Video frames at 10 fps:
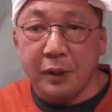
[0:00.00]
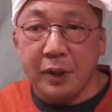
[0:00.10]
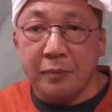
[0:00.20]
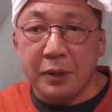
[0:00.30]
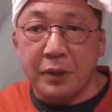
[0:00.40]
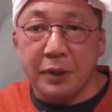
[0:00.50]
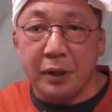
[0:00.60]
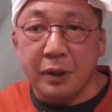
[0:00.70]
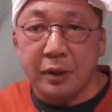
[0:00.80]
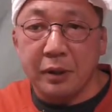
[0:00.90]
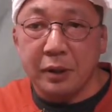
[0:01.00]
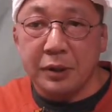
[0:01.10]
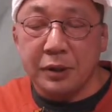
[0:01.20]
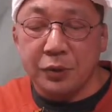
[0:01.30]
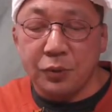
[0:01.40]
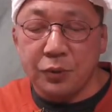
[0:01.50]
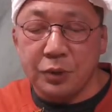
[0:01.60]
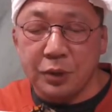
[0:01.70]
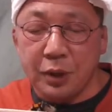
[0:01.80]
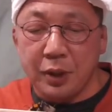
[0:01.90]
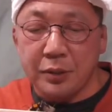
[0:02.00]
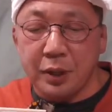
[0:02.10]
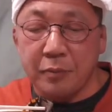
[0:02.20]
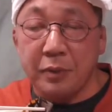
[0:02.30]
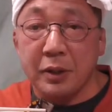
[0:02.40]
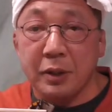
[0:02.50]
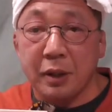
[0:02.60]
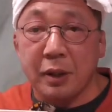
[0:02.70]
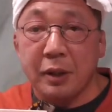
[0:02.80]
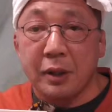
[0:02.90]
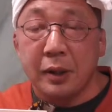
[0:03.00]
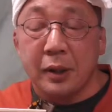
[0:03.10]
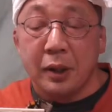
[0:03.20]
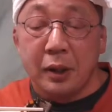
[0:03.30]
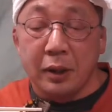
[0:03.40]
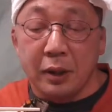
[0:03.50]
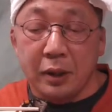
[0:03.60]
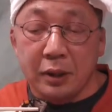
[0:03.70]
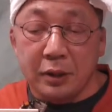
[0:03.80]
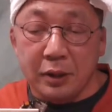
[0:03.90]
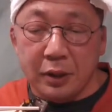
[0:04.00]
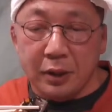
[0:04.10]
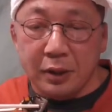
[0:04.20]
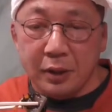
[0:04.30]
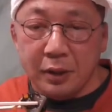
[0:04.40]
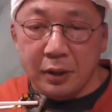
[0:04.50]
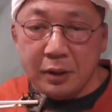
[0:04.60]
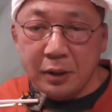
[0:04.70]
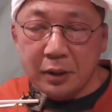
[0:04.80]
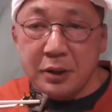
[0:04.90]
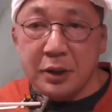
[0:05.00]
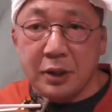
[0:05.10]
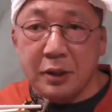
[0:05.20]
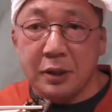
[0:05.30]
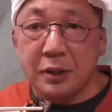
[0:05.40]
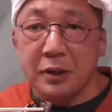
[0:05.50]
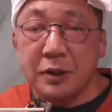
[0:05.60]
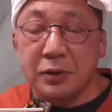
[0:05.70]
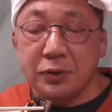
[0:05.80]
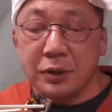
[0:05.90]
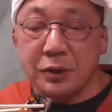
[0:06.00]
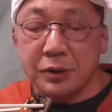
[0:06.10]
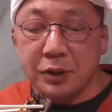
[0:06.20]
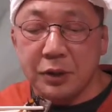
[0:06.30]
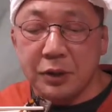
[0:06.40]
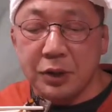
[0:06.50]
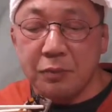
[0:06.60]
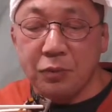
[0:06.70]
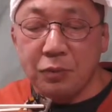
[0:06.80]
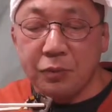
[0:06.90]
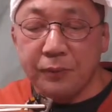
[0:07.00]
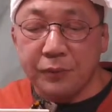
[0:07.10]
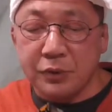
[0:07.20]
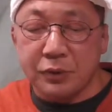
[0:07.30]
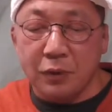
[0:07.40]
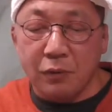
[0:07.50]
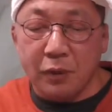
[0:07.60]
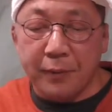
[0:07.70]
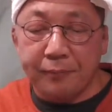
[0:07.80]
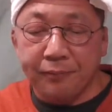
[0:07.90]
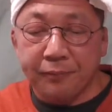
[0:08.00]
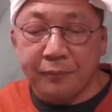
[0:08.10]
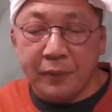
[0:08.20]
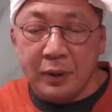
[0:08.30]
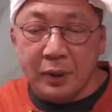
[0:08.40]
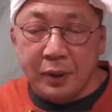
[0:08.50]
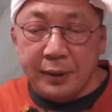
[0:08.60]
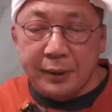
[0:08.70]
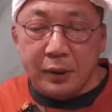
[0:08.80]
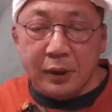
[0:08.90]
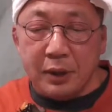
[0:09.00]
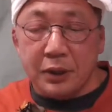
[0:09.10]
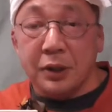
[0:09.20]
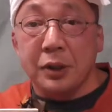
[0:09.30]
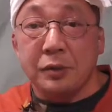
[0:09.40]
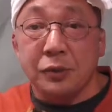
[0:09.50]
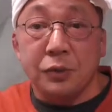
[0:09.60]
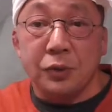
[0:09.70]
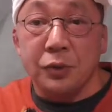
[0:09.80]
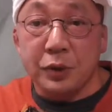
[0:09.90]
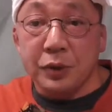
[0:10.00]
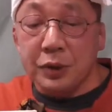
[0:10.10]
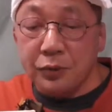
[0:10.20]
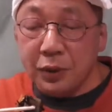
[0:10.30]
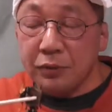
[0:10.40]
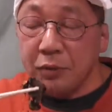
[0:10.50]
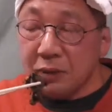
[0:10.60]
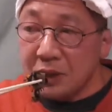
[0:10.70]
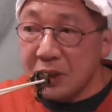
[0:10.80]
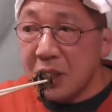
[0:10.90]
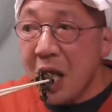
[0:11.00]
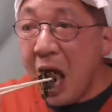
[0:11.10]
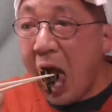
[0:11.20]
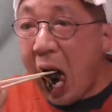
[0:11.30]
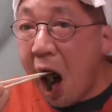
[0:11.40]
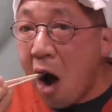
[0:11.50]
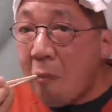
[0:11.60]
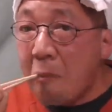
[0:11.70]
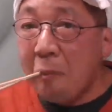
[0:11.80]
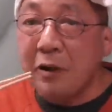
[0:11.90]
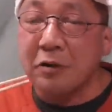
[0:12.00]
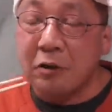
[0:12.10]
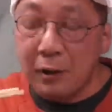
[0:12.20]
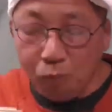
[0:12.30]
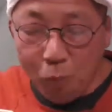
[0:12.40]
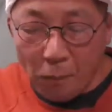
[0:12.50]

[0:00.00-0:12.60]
絵がメインで一期一会餌がメインで、えー、いきなり、えー、ひじきひじきの煮物っつんだろうか母ちゃん手作りのひじきをやっておりますまずは